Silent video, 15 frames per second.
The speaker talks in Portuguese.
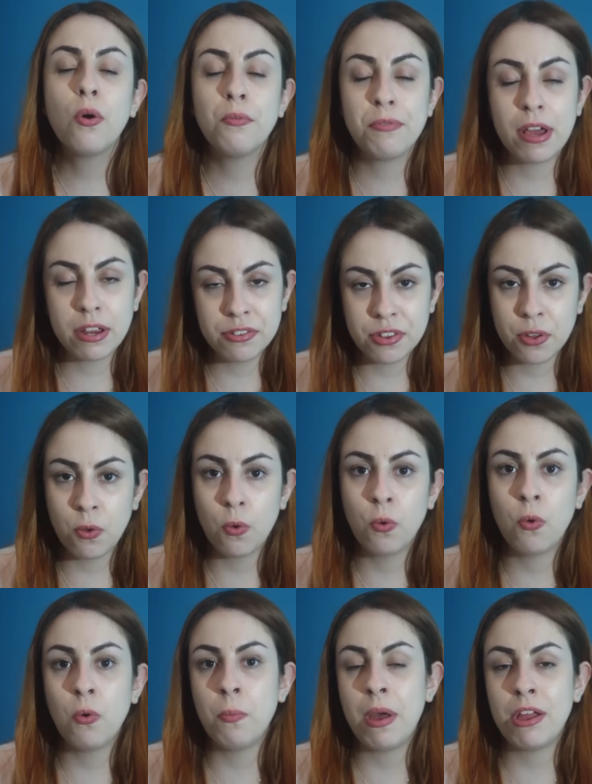conversa com
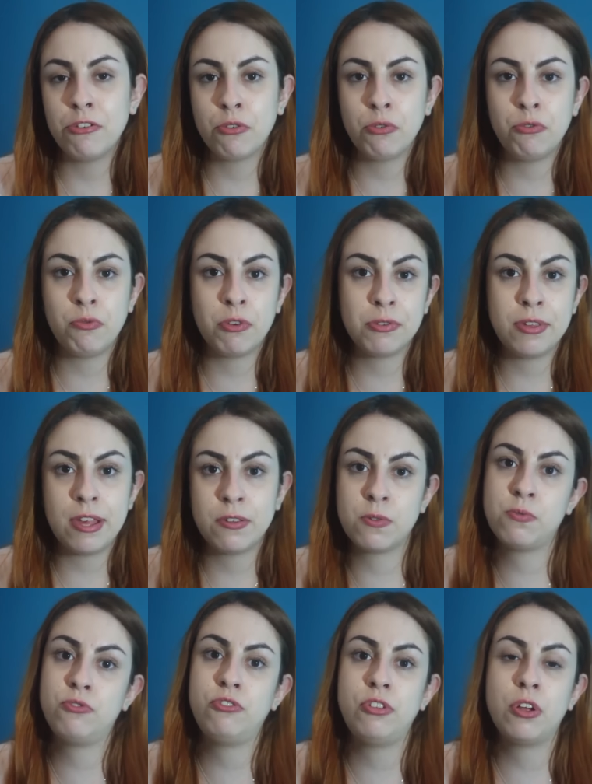o médico de vocês,
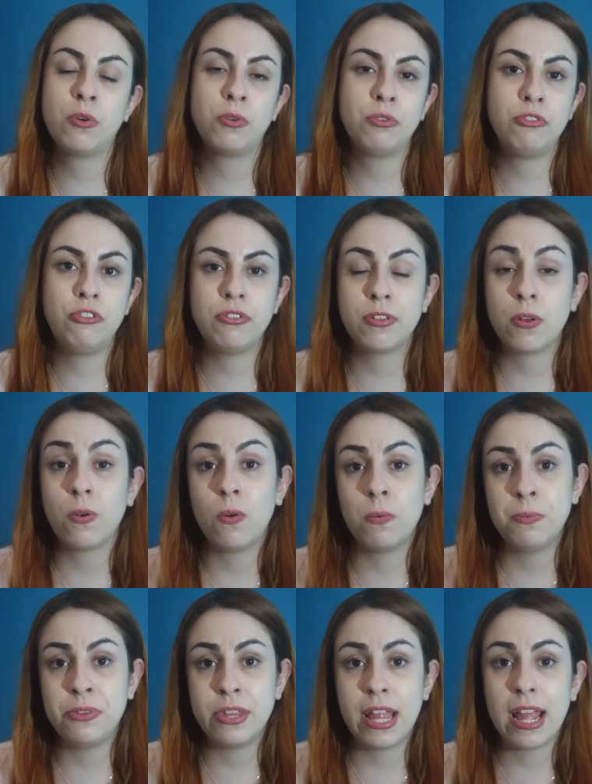com o ginecologista, com o
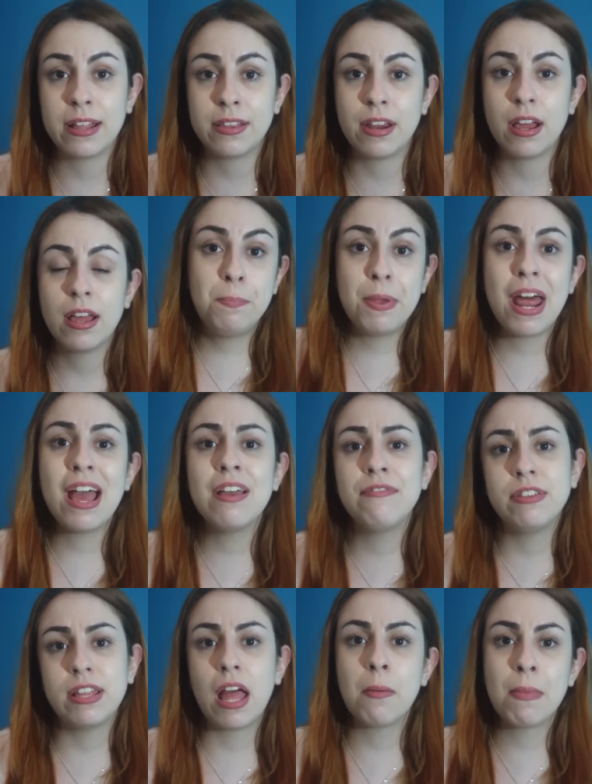obstetra, para
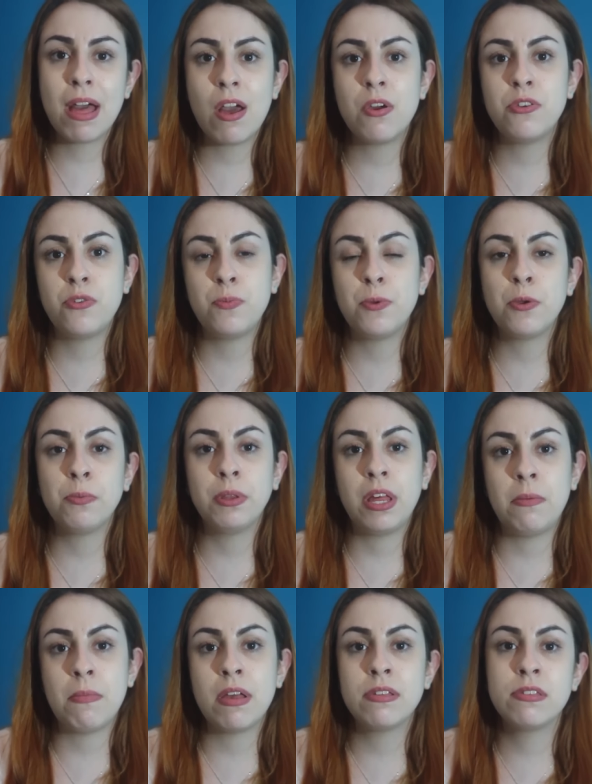evitar maiores
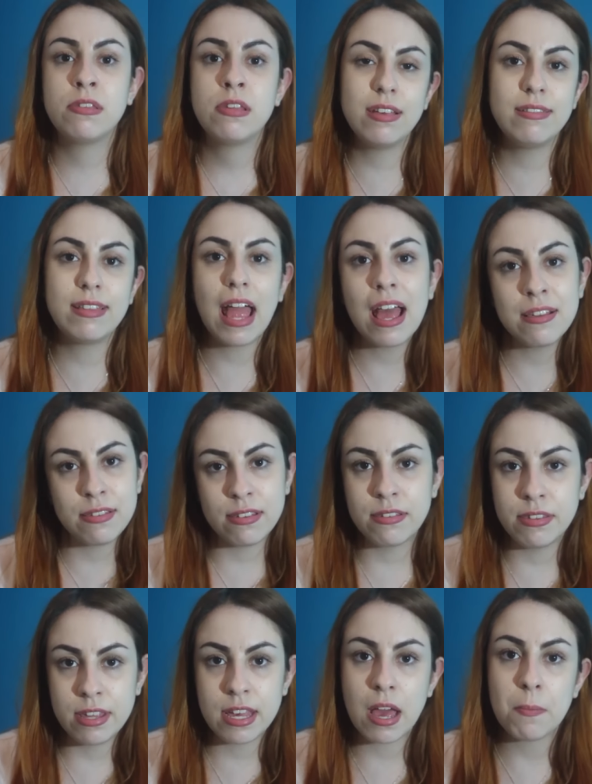problemas. Em tese
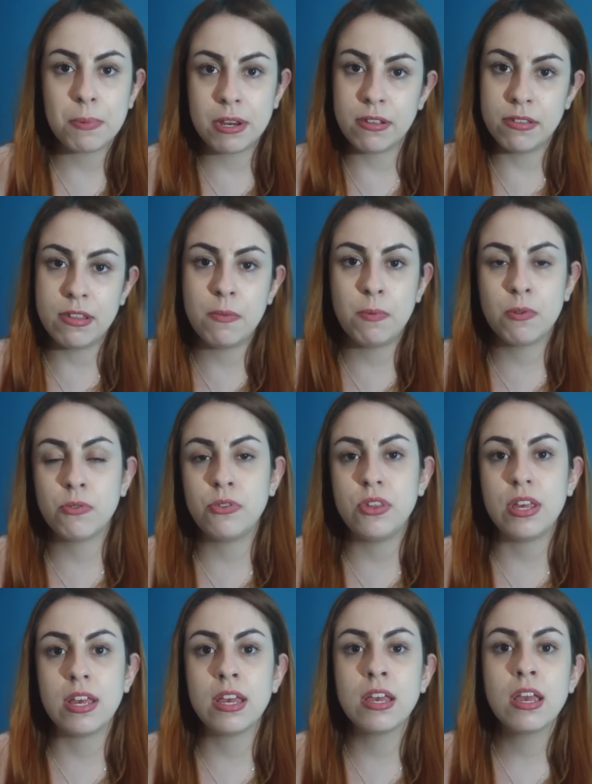sim, a princípio
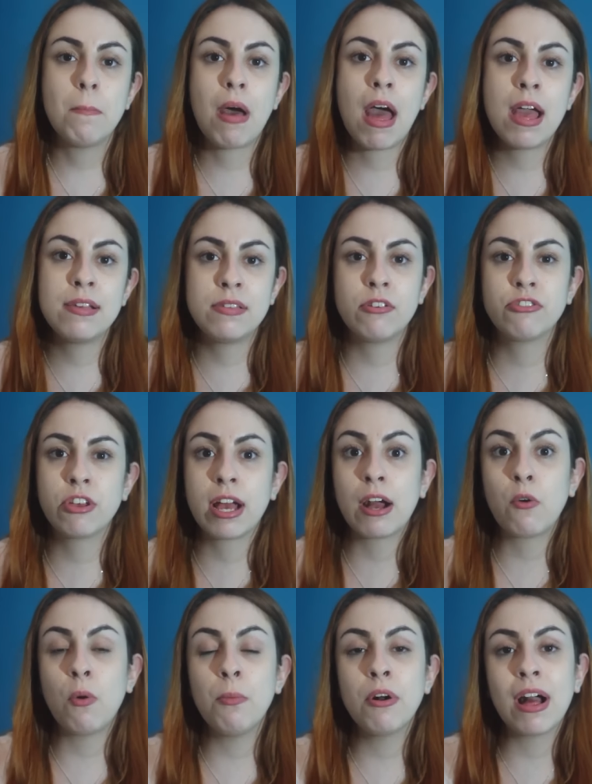sim, mas eu acho que
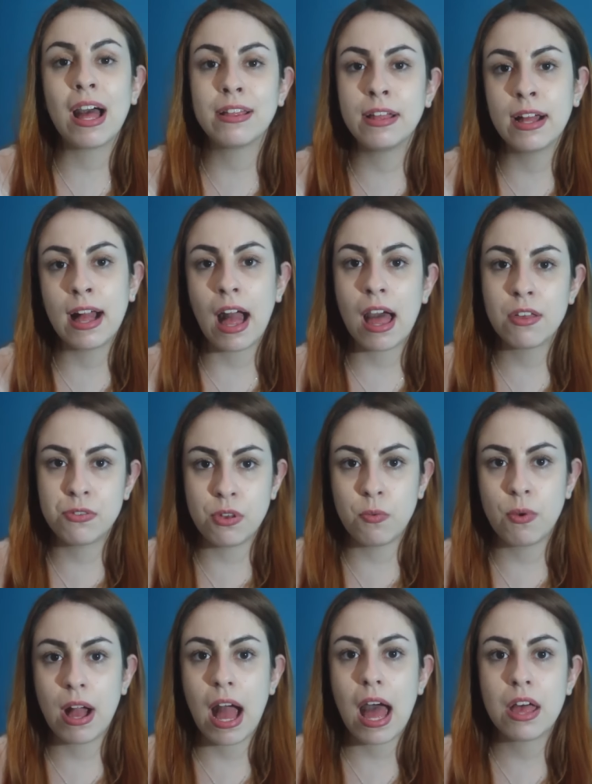como cada caso é
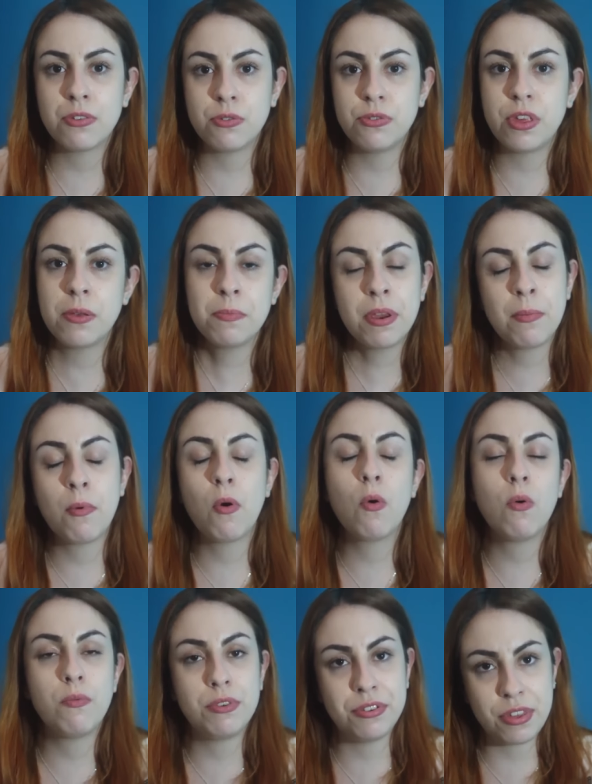um caso, sempre é bom
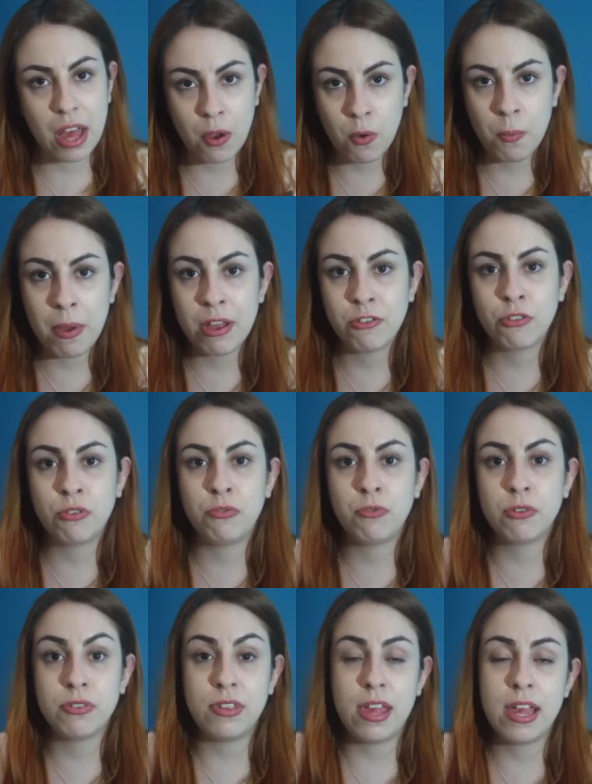conversar com o médico de
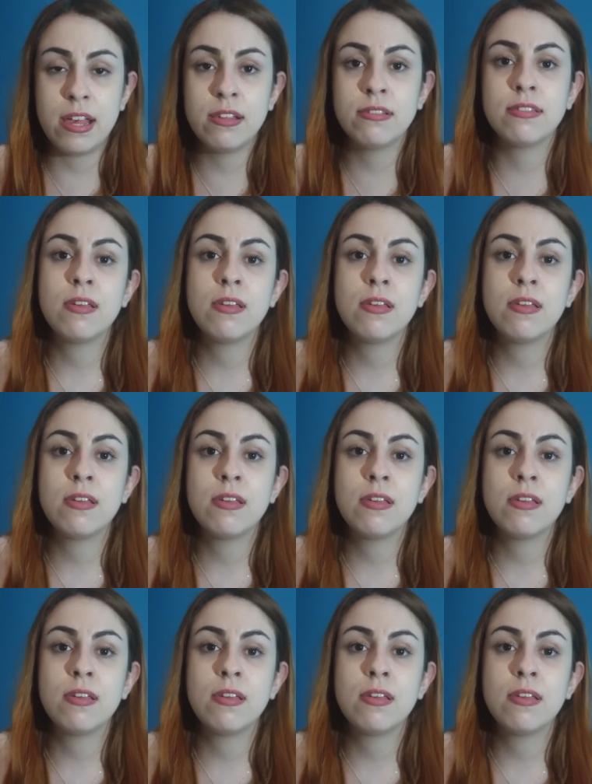vocês.